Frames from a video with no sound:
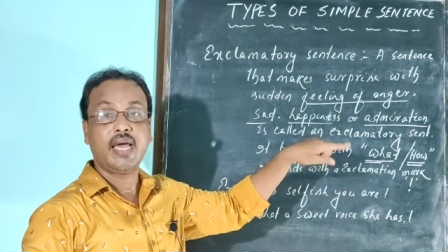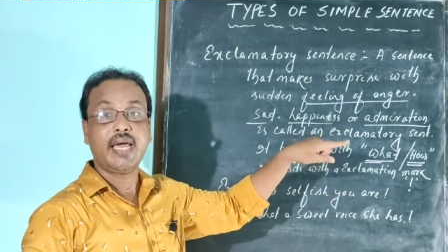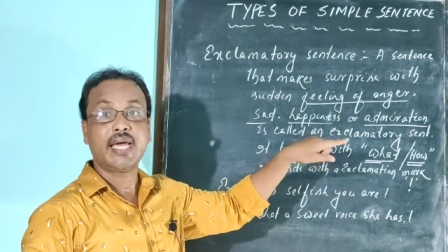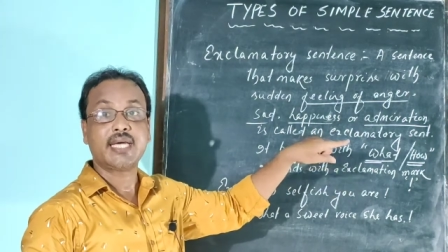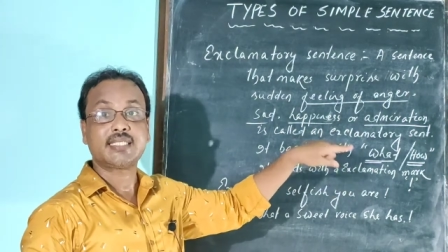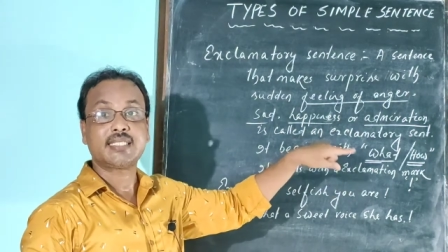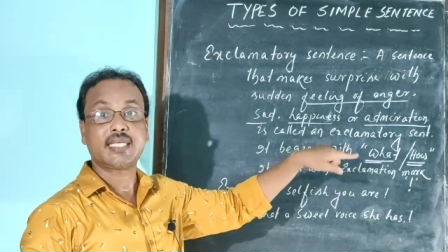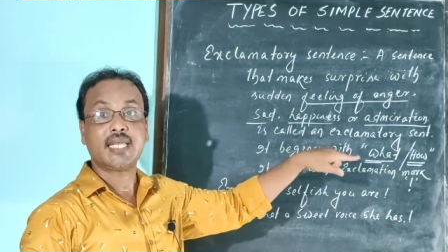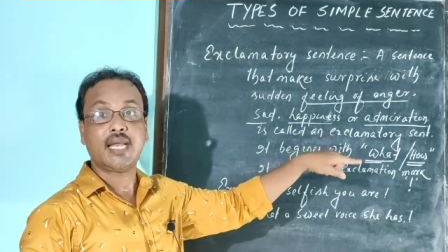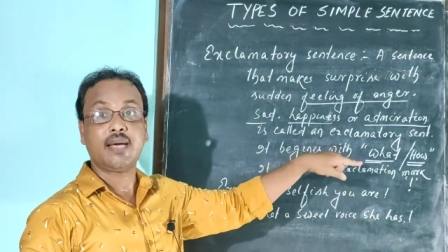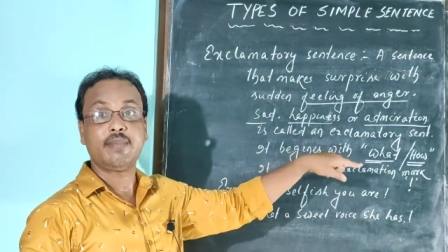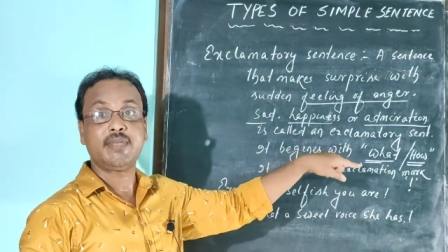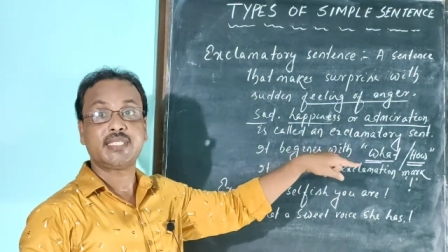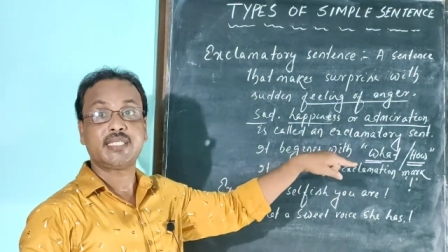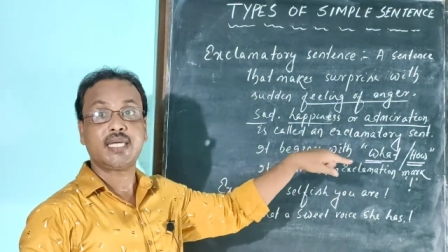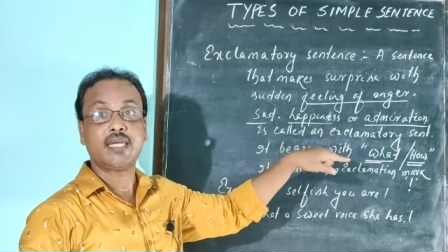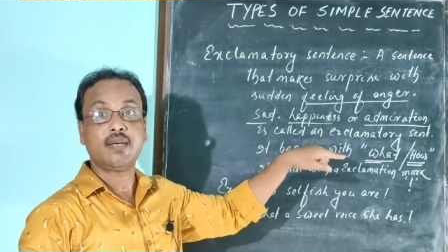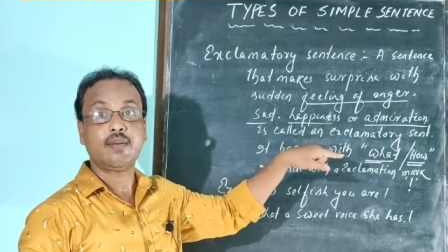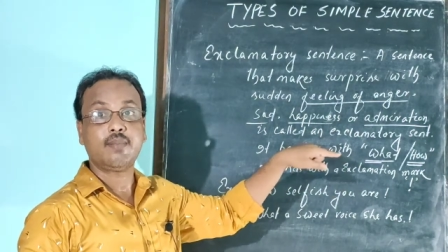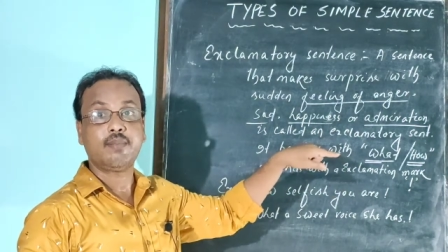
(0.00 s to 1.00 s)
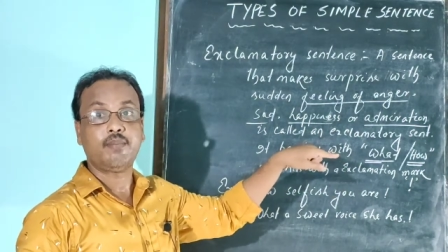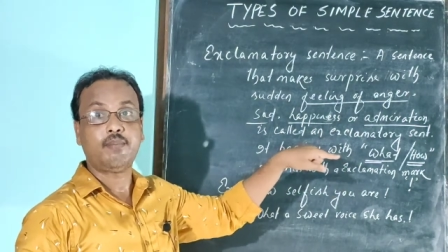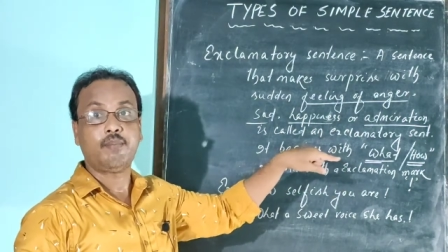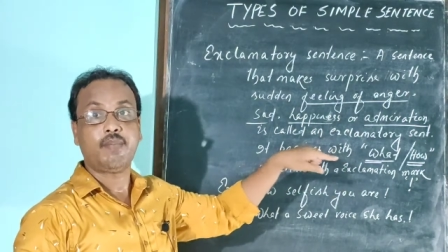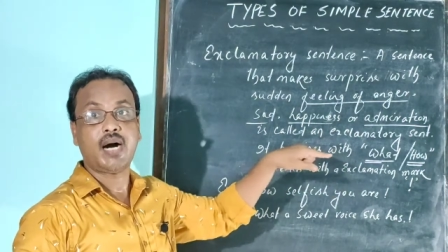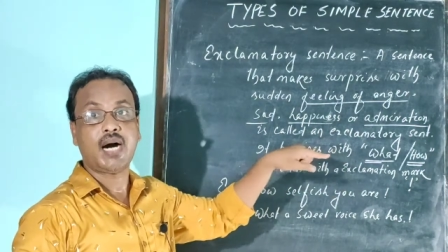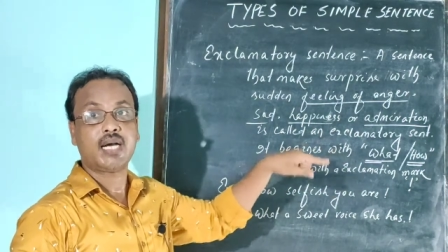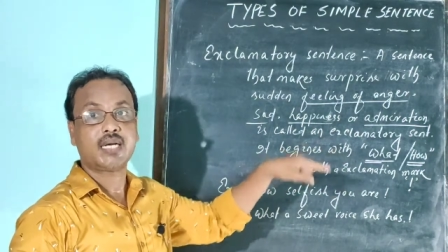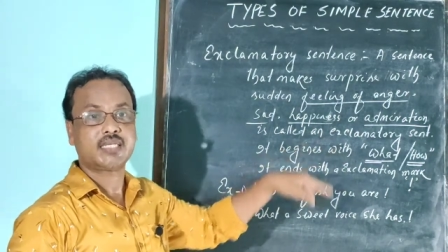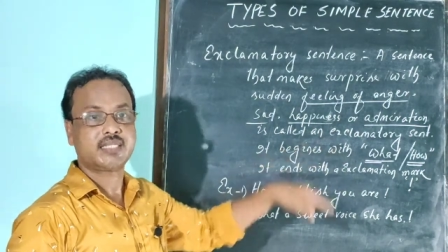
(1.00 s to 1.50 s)
एक्सक्लामेशन
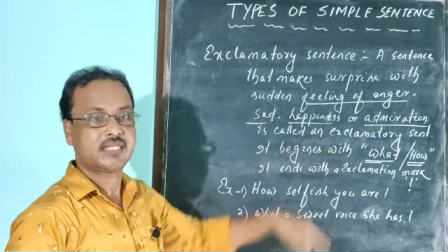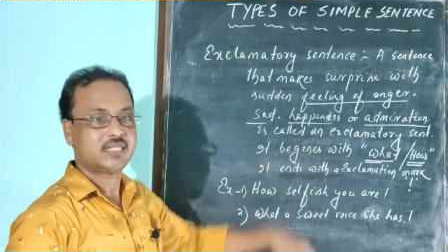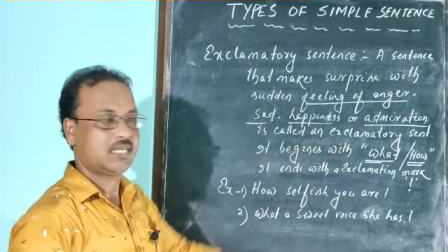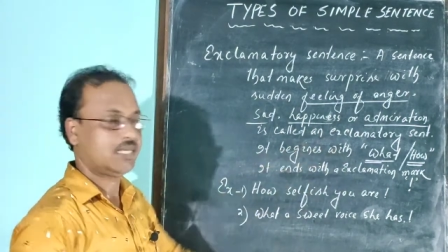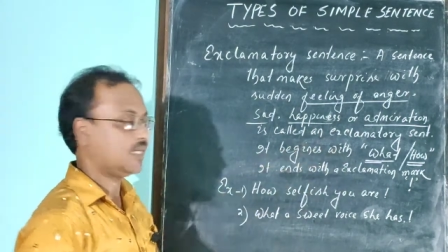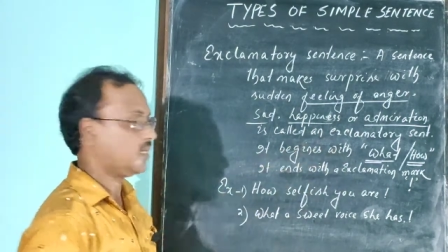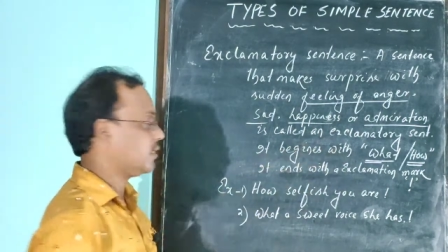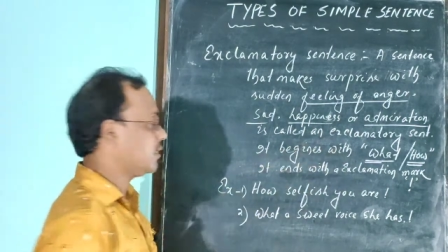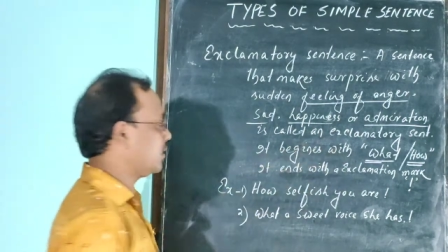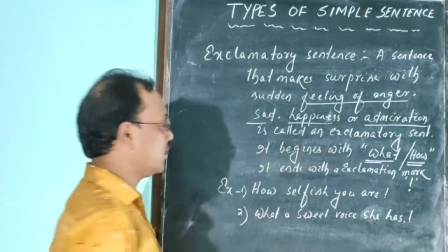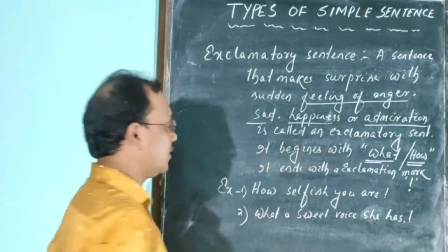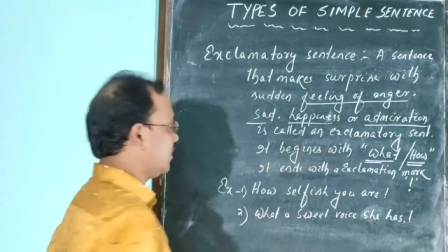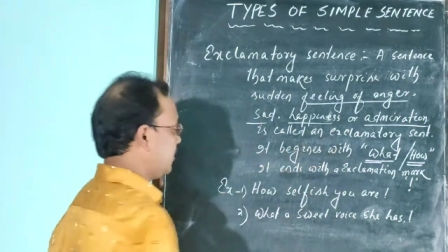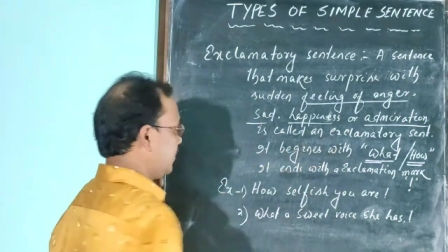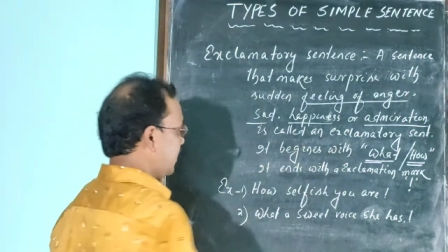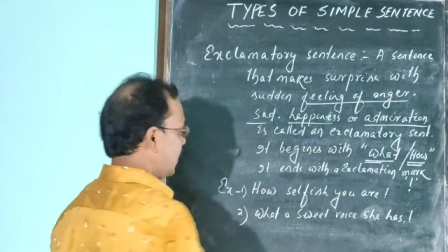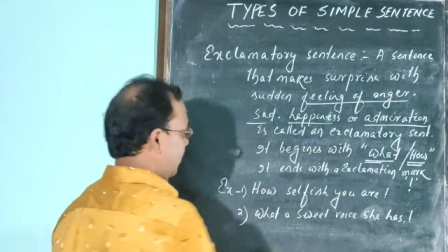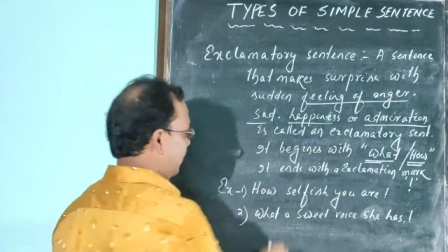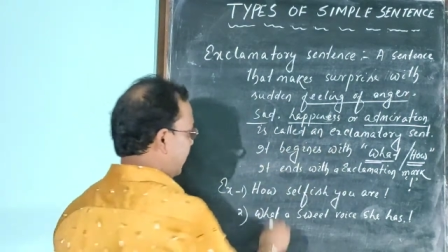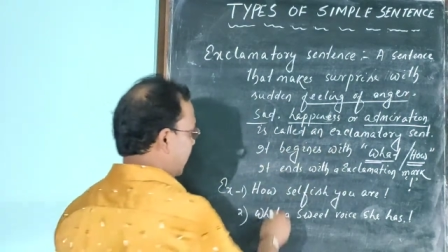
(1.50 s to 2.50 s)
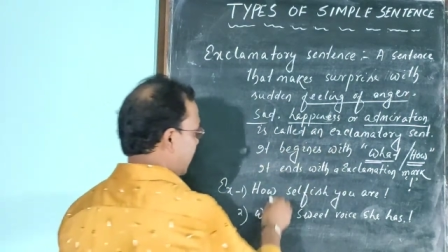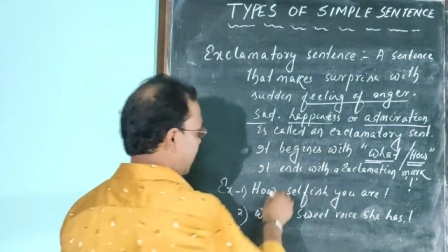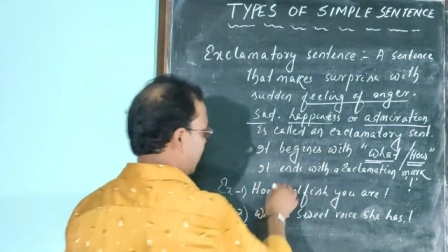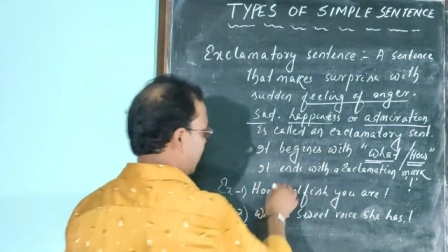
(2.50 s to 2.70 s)
मार्क से यहां मैं